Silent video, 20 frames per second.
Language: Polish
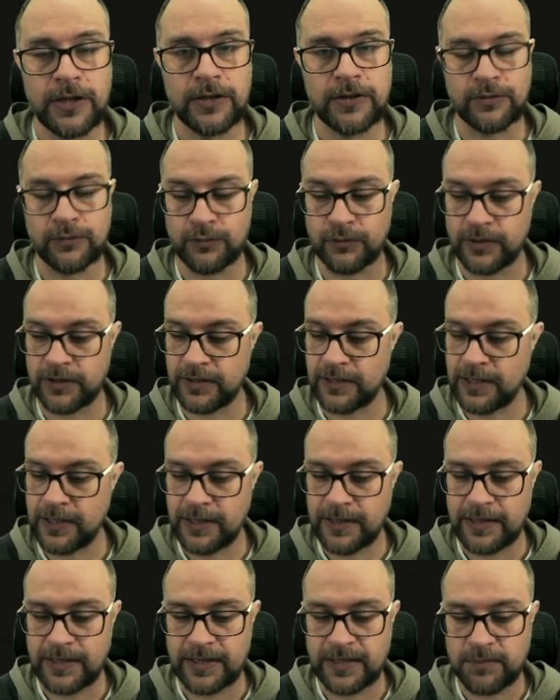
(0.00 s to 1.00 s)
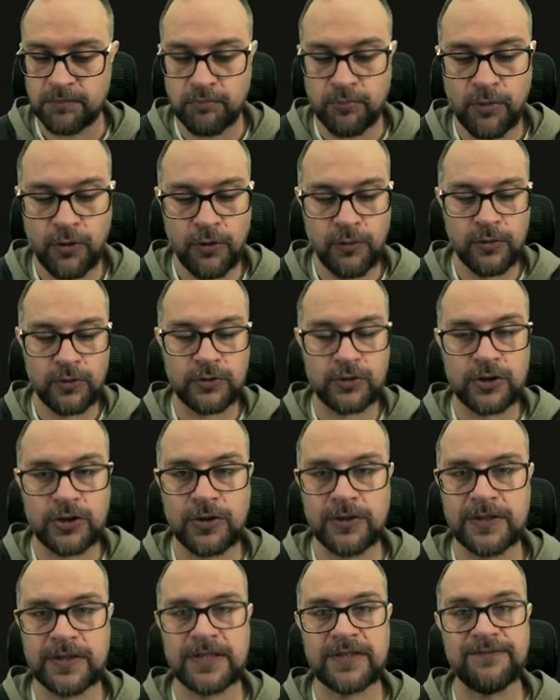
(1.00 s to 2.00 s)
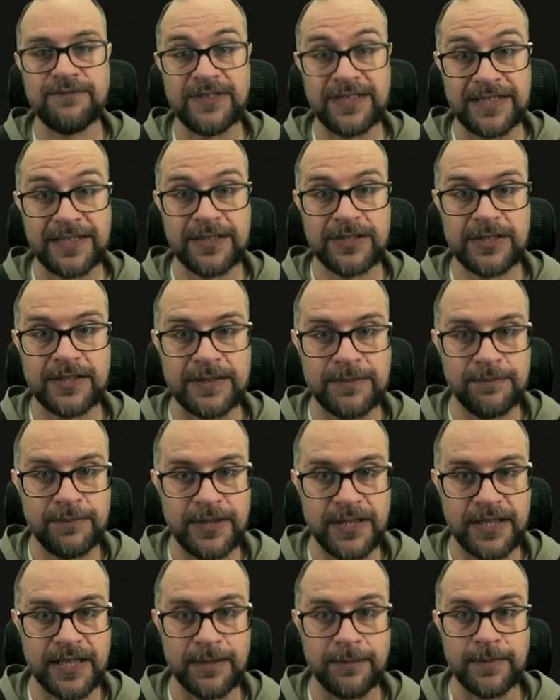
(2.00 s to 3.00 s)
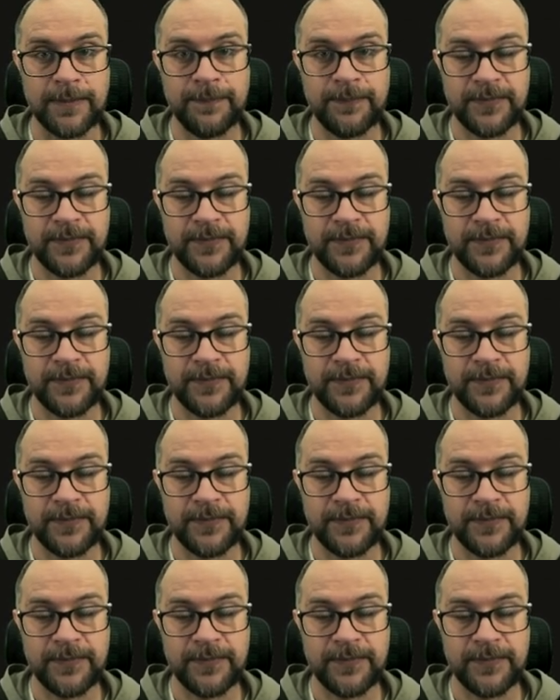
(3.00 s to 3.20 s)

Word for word: który jest połączony z fizycznym plikiem.